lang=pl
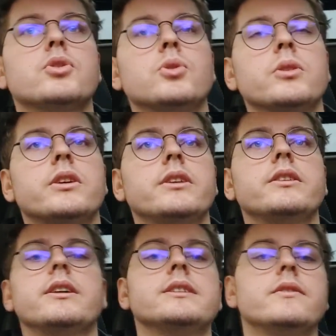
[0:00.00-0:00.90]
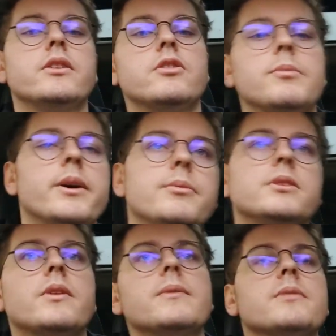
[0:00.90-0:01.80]
koszulki dla zawodników, mają
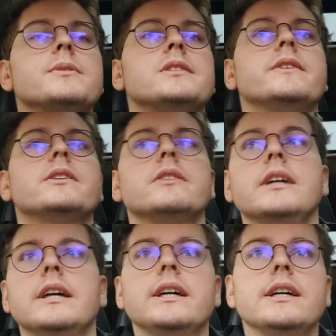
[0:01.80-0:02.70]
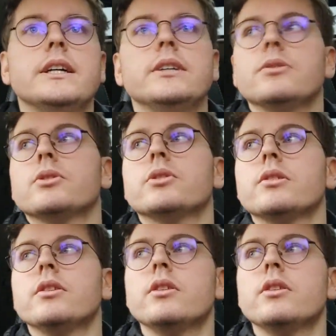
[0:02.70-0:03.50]
być w ramach festowego e, już